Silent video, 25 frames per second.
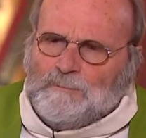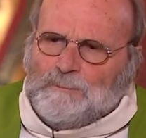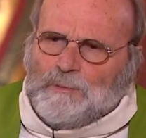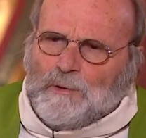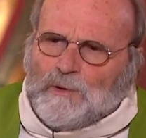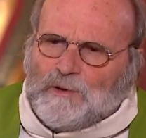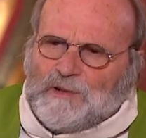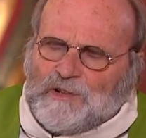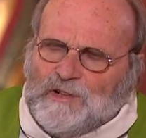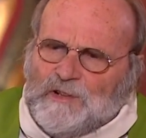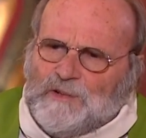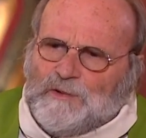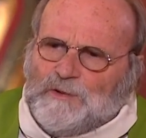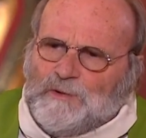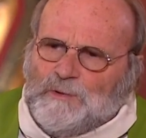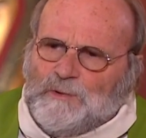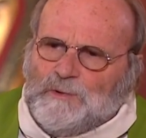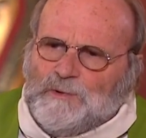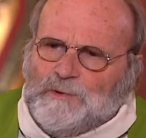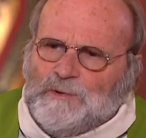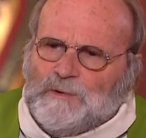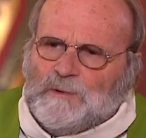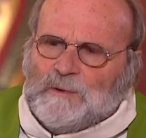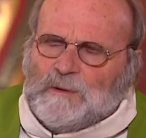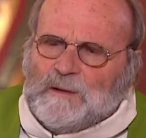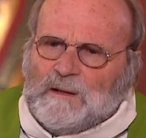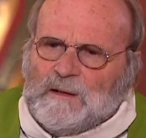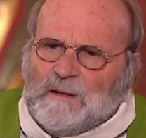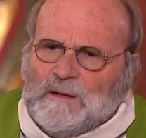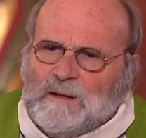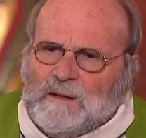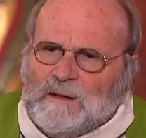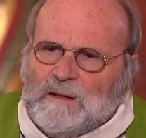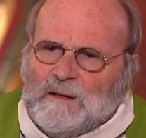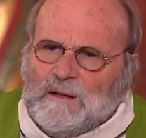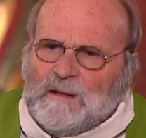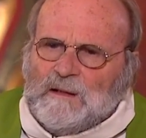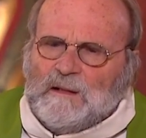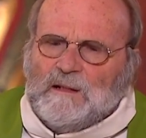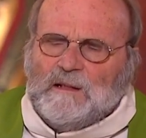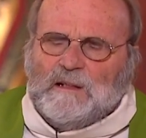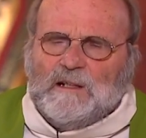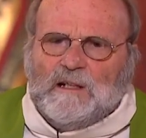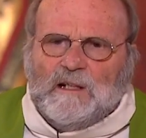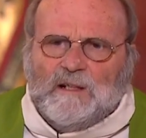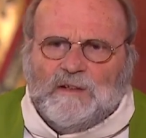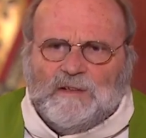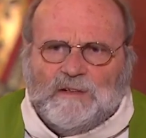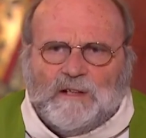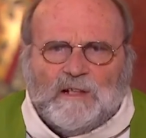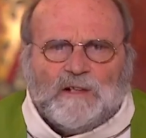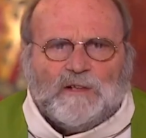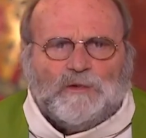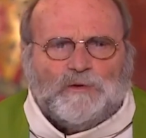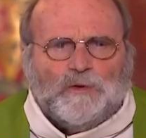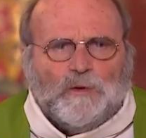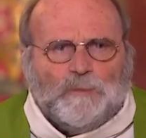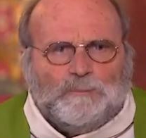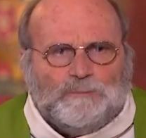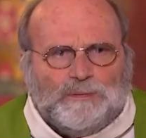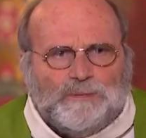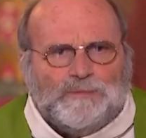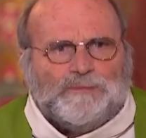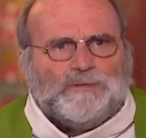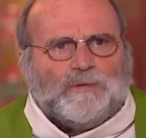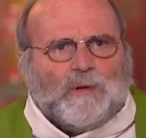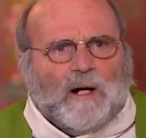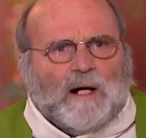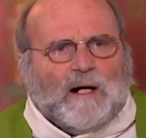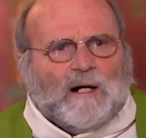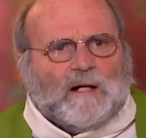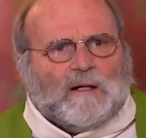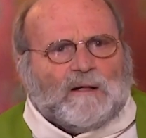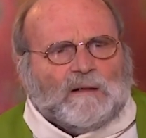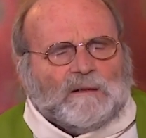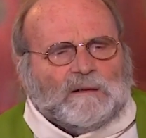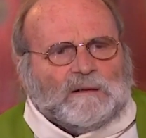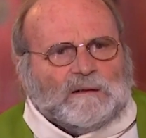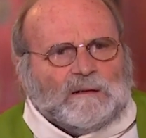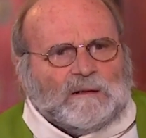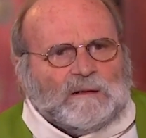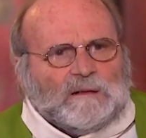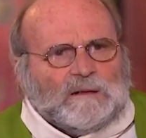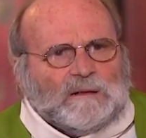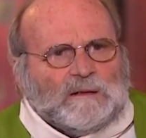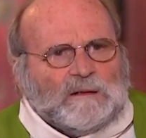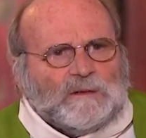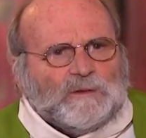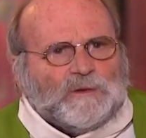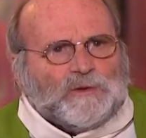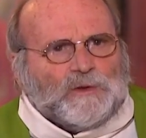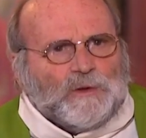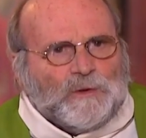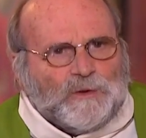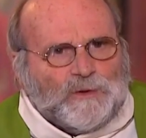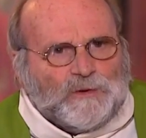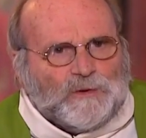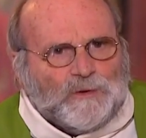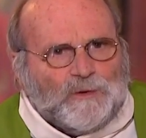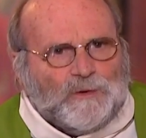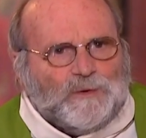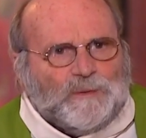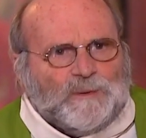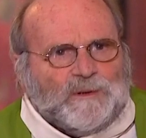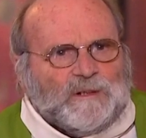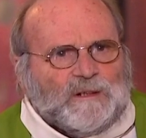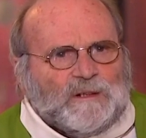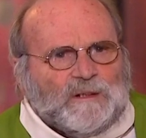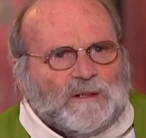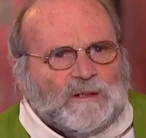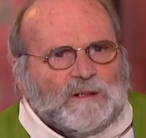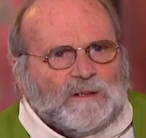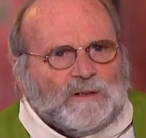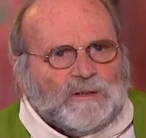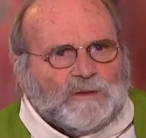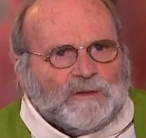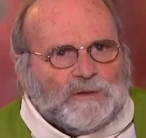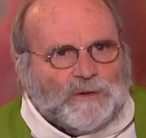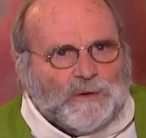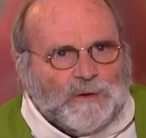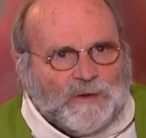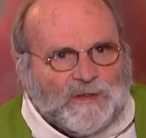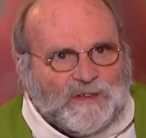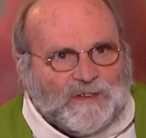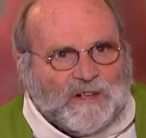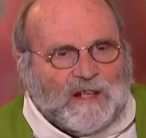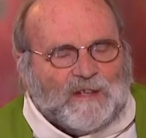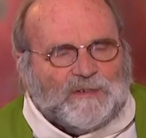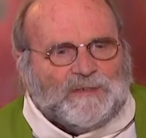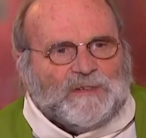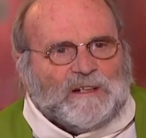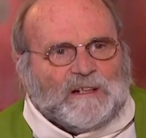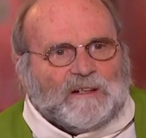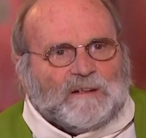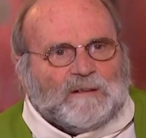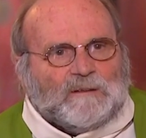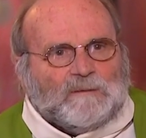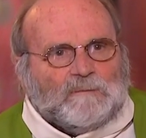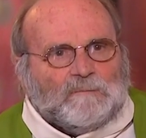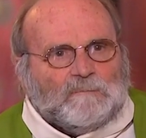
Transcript: Pour Jésus, il n'est de pouvoir que celui de servir.